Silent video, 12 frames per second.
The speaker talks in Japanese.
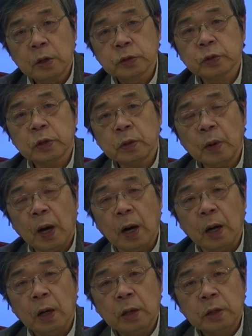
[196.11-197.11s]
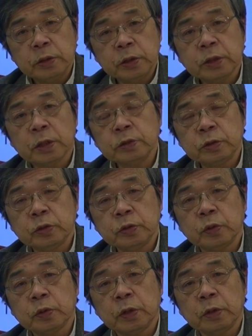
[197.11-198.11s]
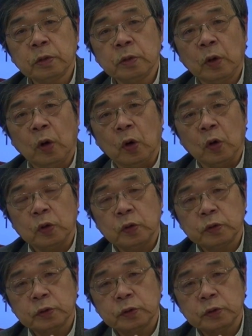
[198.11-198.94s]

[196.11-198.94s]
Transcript: それはにせんじゅうよねんの